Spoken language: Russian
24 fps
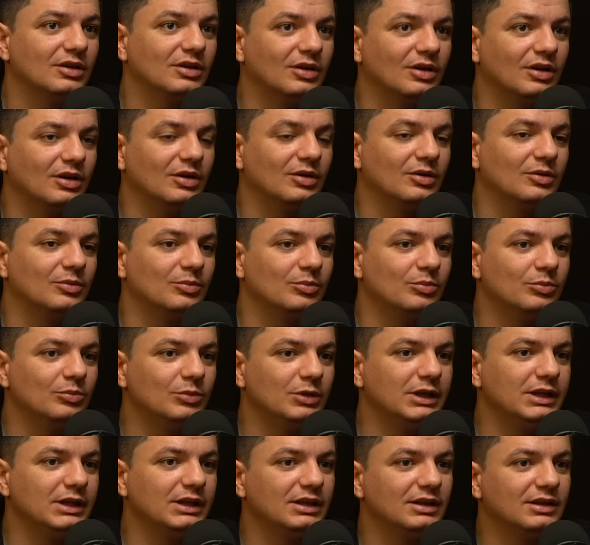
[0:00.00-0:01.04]
А,
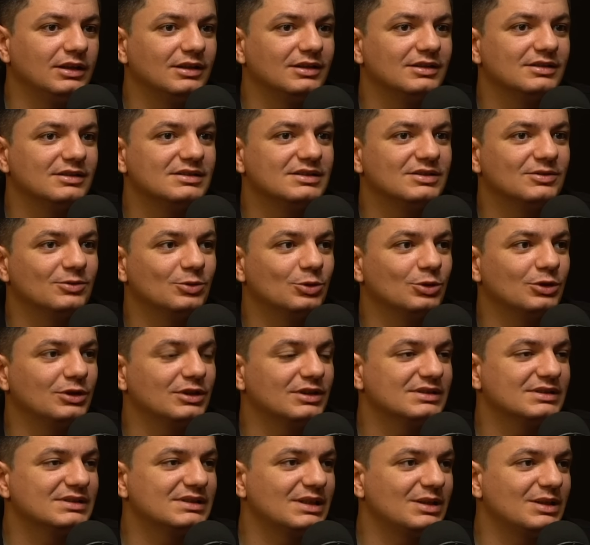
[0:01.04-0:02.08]
мы
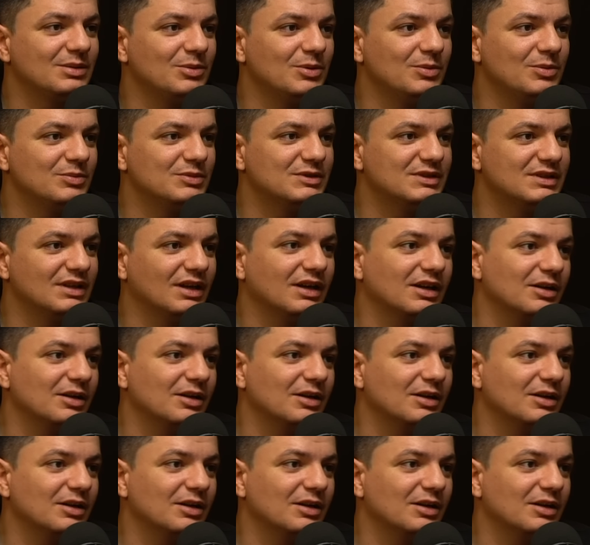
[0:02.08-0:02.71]
сегодня стремимся